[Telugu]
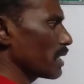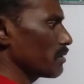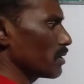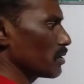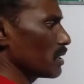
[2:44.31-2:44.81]

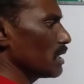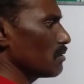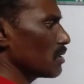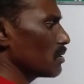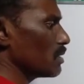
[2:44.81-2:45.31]
దానివి రెండు
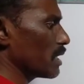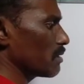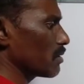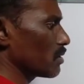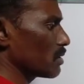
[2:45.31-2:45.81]
దీనివి రెండు
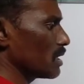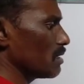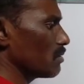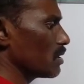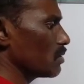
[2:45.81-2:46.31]
దానివి రెండు
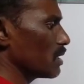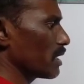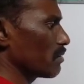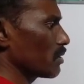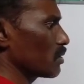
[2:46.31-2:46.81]
దీనివి రెండు
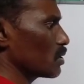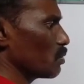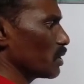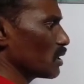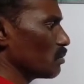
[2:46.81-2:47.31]
దానివి రెండు సో
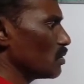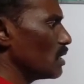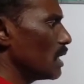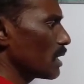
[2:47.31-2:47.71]
మొత్తము